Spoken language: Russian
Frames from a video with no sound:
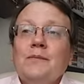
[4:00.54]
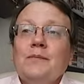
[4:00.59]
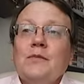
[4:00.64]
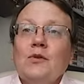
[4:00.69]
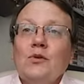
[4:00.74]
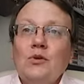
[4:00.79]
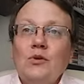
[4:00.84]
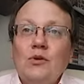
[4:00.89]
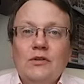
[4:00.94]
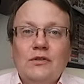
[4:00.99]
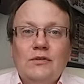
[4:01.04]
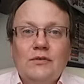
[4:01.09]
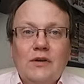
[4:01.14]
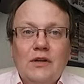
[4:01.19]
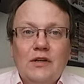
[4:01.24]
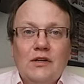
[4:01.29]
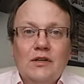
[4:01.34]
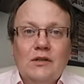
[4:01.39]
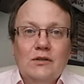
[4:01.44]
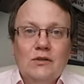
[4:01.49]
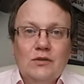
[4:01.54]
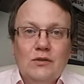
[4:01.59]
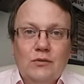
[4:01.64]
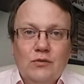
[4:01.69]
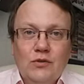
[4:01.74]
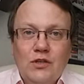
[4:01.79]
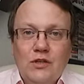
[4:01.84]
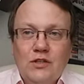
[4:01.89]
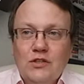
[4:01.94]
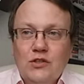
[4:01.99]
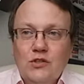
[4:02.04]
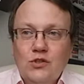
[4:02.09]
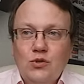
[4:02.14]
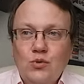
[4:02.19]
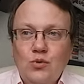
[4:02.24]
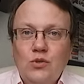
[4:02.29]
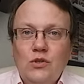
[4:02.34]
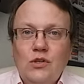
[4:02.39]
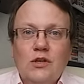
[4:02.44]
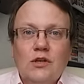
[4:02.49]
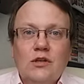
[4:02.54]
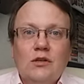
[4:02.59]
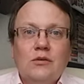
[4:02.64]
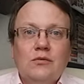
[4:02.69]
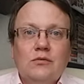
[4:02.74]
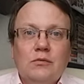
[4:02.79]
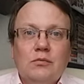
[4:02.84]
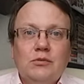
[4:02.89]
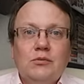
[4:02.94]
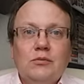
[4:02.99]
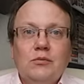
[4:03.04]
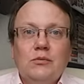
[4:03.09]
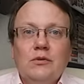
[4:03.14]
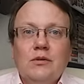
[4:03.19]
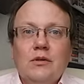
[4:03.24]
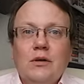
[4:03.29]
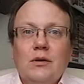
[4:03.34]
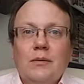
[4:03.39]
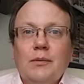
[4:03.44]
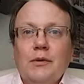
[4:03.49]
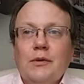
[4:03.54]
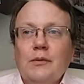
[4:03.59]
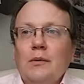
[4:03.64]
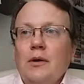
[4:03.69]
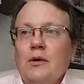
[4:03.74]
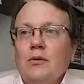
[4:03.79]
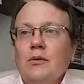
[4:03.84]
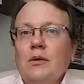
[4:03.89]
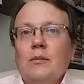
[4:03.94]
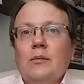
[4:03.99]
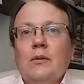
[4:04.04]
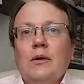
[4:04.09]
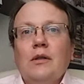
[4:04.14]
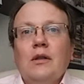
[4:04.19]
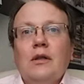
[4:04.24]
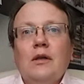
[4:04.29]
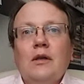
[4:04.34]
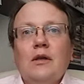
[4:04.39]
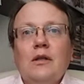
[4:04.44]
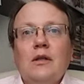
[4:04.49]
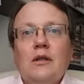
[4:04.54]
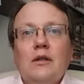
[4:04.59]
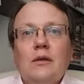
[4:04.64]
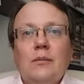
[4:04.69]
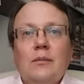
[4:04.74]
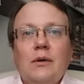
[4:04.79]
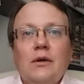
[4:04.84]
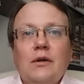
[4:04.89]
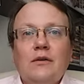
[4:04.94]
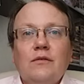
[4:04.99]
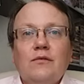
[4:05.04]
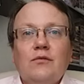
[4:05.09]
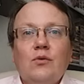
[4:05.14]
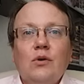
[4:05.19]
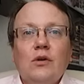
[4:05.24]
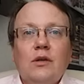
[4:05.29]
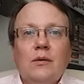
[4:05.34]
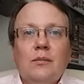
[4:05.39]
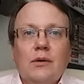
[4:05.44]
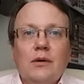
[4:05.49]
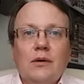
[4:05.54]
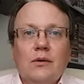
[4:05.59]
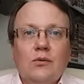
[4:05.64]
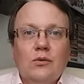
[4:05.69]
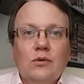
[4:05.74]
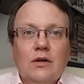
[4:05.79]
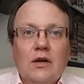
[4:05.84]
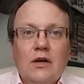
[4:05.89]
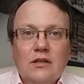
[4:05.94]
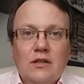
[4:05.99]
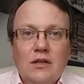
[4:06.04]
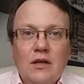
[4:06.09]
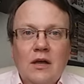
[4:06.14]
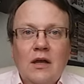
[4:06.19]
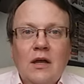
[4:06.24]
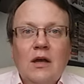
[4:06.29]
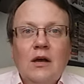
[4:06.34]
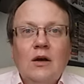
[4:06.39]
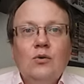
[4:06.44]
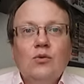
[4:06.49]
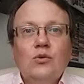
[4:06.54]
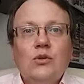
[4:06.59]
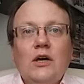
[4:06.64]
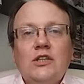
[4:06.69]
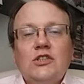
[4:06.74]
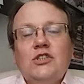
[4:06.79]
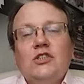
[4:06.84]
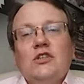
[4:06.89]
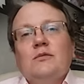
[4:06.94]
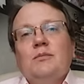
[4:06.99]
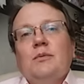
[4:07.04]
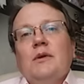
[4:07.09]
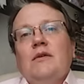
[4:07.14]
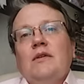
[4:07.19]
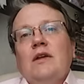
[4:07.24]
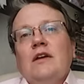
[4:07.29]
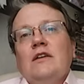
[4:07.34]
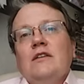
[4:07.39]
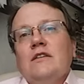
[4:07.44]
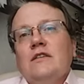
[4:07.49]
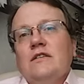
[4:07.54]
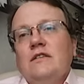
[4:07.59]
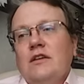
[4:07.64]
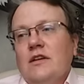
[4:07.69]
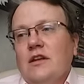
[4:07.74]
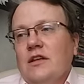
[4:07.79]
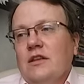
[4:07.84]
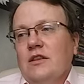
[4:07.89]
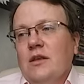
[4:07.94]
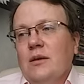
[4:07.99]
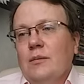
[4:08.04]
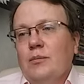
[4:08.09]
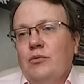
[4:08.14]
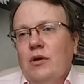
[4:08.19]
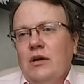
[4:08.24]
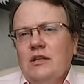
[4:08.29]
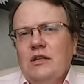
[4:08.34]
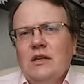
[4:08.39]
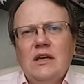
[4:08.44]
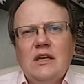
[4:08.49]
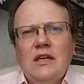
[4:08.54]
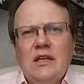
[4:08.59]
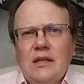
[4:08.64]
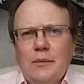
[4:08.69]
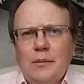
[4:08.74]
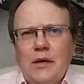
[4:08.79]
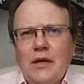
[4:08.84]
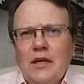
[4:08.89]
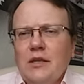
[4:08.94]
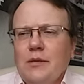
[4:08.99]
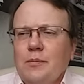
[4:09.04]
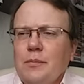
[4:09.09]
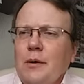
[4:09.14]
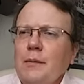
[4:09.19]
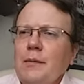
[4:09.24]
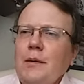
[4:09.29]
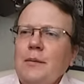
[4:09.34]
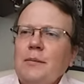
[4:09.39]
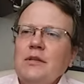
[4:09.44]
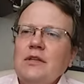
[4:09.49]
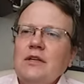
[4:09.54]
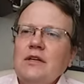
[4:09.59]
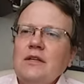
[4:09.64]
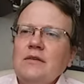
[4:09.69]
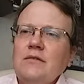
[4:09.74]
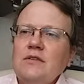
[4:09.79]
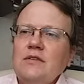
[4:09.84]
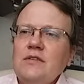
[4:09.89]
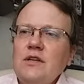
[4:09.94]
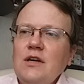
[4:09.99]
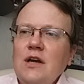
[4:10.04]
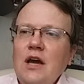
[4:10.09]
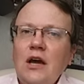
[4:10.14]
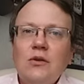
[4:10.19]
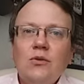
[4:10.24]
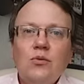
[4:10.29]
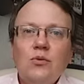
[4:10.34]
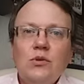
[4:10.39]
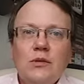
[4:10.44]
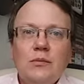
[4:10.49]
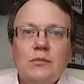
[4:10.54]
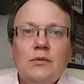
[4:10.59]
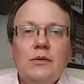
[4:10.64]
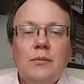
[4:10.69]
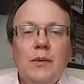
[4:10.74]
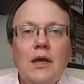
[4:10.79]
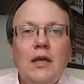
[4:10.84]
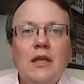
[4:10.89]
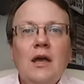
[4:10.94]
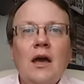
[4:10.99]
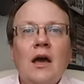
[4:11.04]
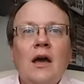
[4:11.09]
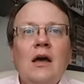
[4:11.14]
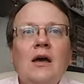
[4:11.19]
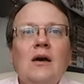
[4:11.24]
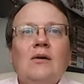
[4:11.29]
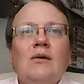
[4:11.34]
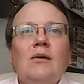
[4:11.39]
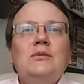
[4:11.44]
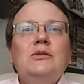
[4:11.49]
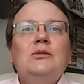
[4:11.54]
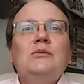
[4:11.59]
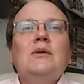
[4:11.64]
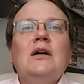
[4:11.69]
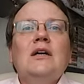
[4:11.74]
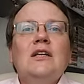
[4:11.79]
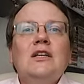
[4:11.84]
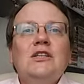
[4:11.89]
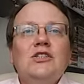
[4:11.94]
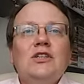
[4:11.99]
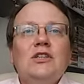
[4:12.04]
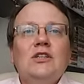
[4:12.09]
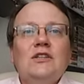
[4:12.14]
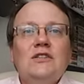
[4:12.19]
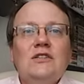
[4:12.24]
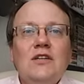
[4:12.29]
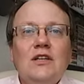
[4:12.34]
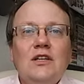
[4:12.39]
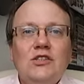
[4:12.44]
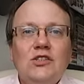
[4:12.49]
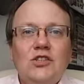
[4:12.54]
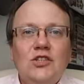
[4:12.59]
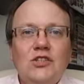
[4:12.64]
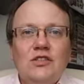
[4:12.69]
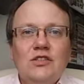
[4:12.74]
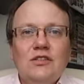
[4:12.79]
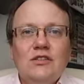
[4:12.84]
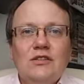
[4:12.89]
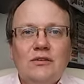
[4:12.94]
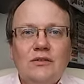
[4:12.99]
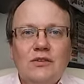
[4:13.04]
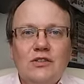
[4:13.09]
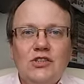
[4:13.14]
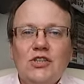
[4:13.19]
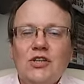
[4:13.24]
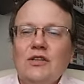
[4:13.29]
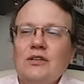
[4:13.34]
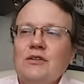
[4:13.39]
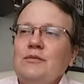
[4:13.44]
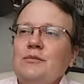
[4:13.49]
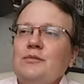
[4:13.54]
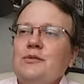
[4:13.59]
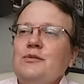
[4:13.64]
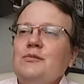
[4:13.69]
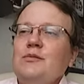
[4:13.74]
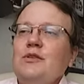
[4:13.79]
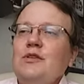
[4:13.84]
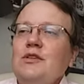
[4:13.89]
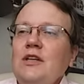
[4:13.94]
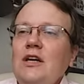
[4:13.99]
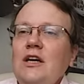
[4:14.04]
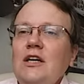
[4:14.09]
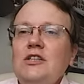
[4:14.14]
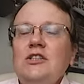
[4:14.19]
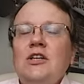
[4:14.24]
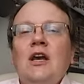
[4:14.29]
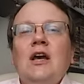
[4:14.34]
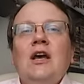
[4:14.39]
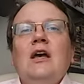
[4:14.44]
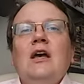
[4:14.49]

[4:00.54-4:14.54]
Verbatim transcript: у него своя вот эта студия, в общем, так понимаю, там она либо его, либо он как-то удачно справляется с арендной платой, хотя там какие-то проблемы иногда возникают, но тем не менее, в общем, конечно, стиль жизни совершенно, в общем, не наш,